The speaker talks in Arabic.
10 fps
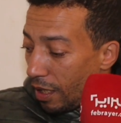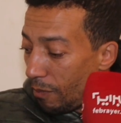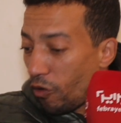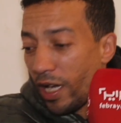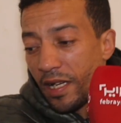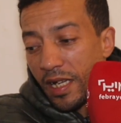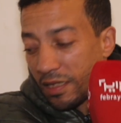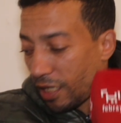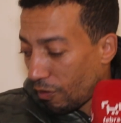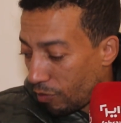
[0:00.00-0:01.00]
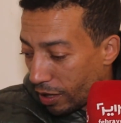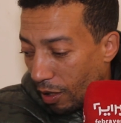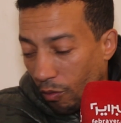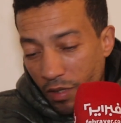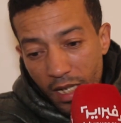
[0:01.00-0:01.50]
المعاناه كنقول لك
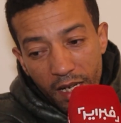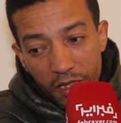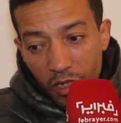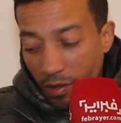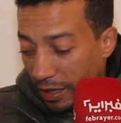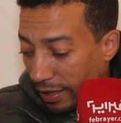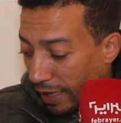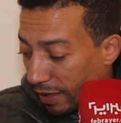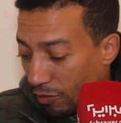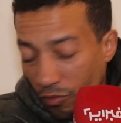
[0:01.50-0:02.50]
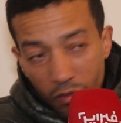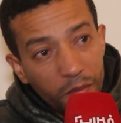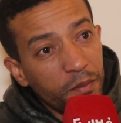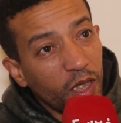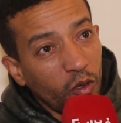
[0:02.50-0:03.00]
اخويا شنو قلت لك عنده
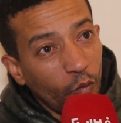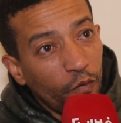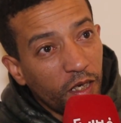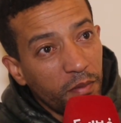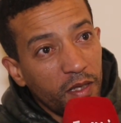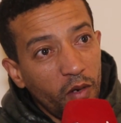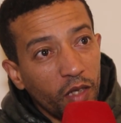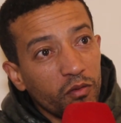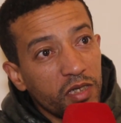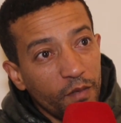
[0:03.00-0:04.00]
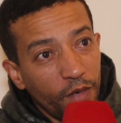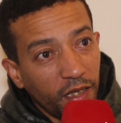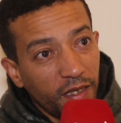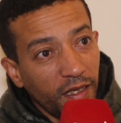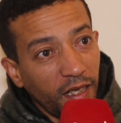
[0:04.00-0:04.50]
ميكرو في الكبده وعنده
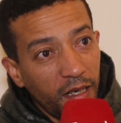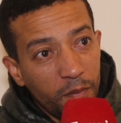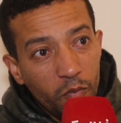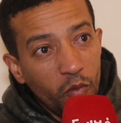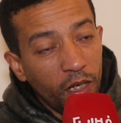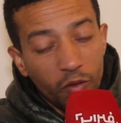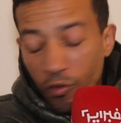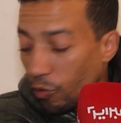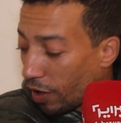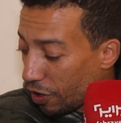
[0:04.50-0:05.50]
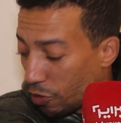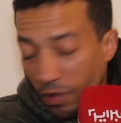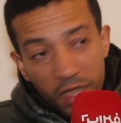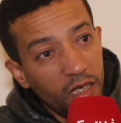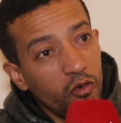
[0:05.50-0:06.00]
انتفاخ ديال القلب وعنده النخاع
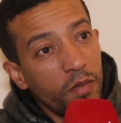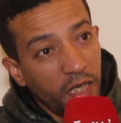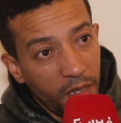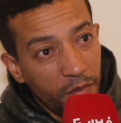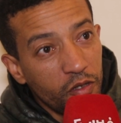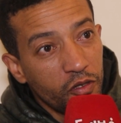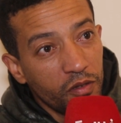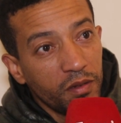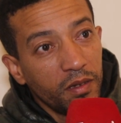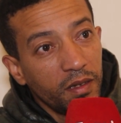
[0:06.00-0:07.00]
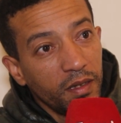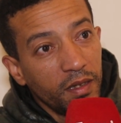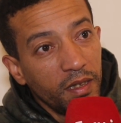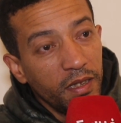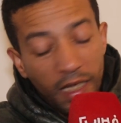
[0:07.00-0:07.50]
الشوكي ديالو ما كاملش
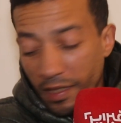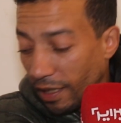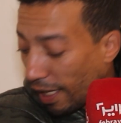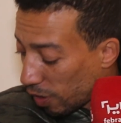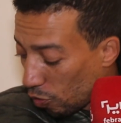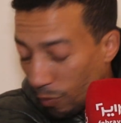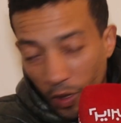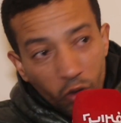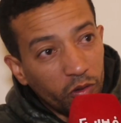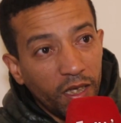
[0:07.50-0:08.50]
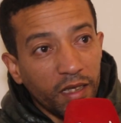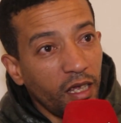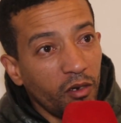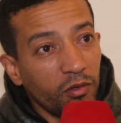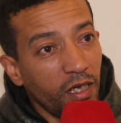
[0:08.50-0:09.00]
يعني راسو محطوط على
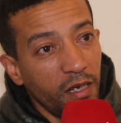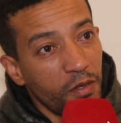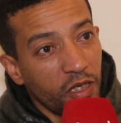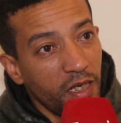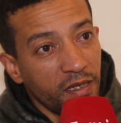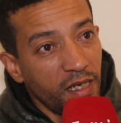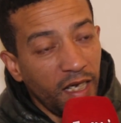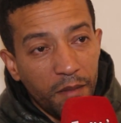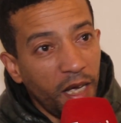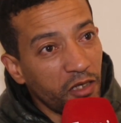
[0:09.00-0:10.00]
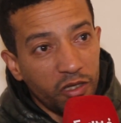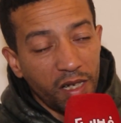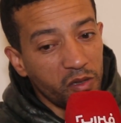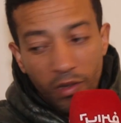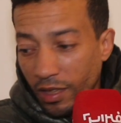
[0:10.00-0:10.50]
ظهره الدري باش كيرتاح لما حطش
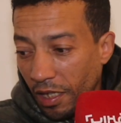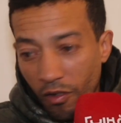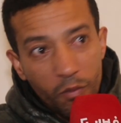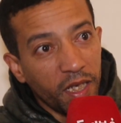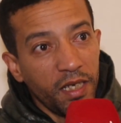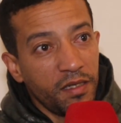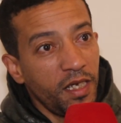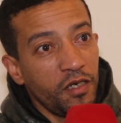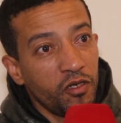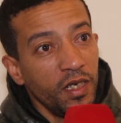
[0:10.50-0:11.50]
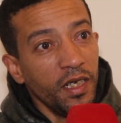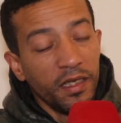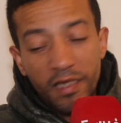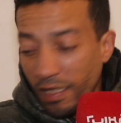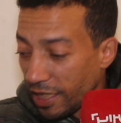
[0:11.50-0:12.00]
راسو على ظهره ما كيرتاحش
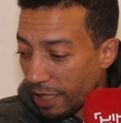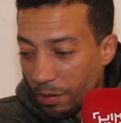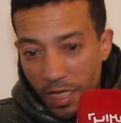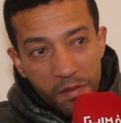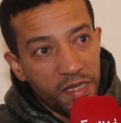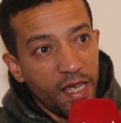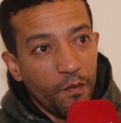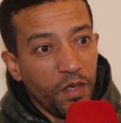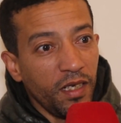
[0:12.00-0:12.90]
الدري كيبكي بزاف